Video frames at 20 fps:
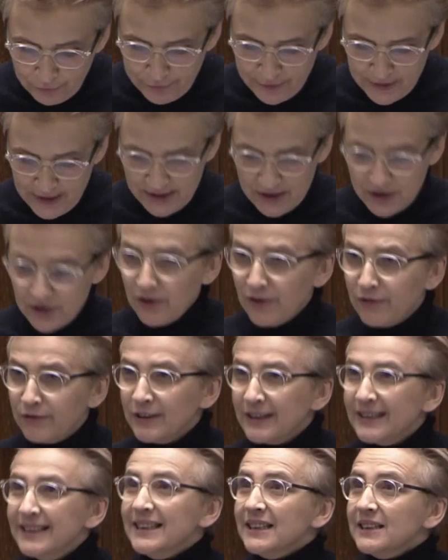
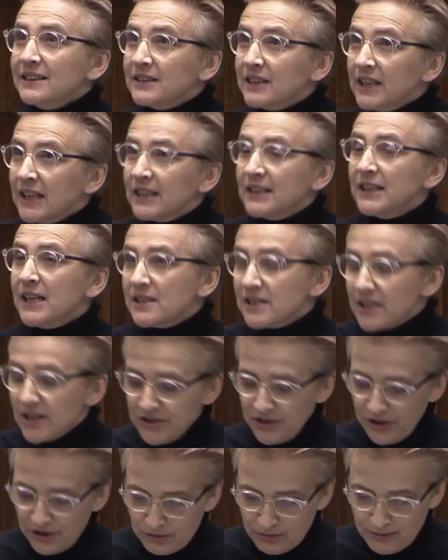finansowych tych
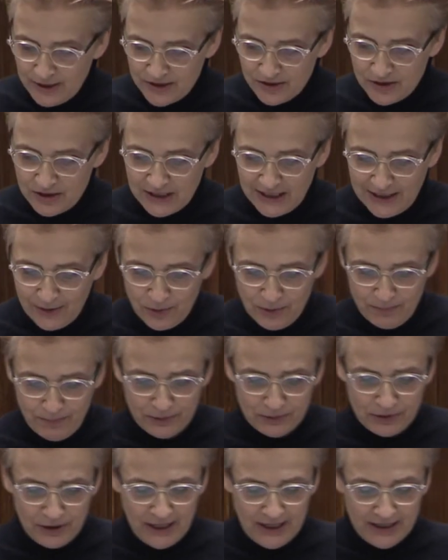decyzji, które zostały
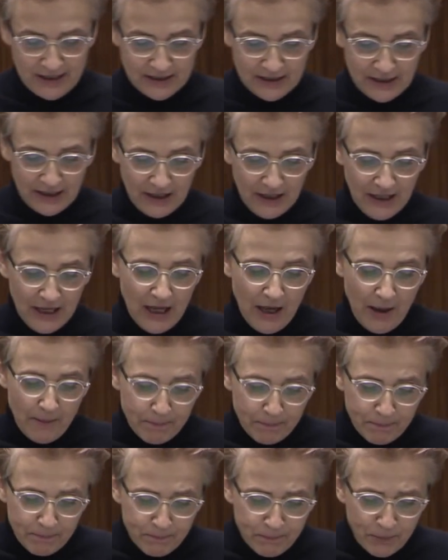podjęte.
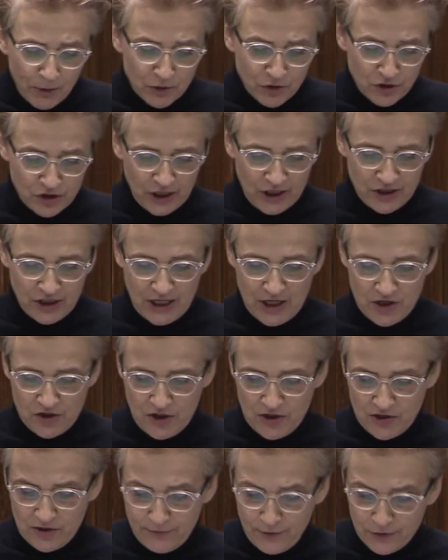Trzecia
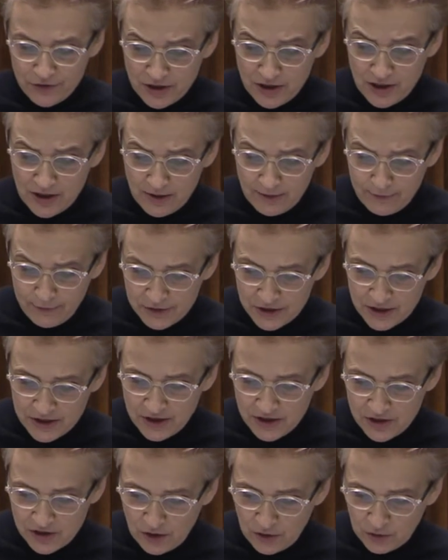rzecz. W
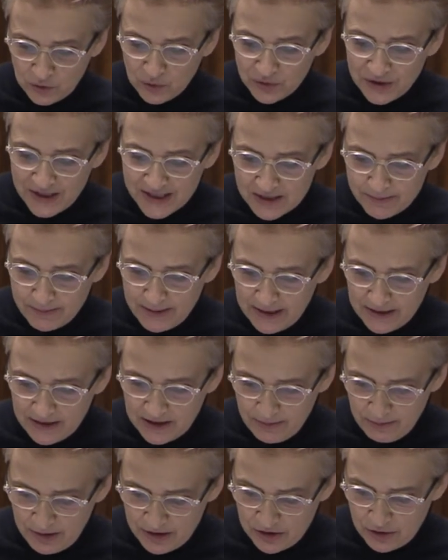ocenie sądu
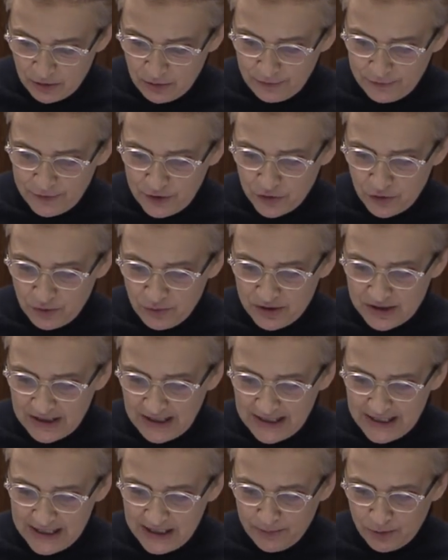niezbędnym jest również
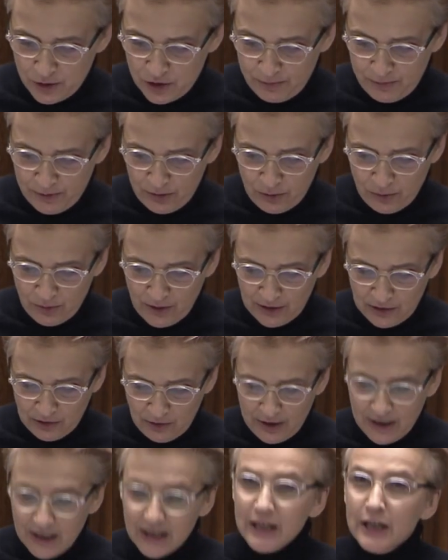ustalenie przez
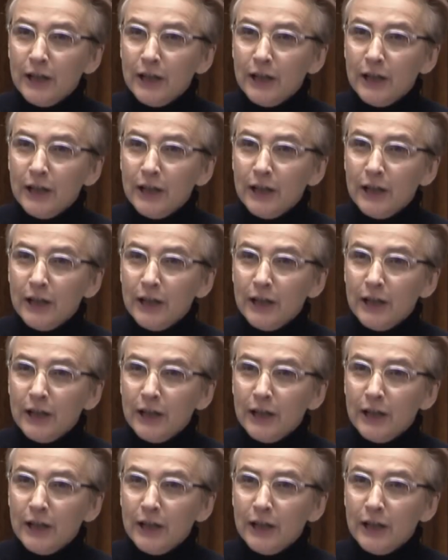prokuratora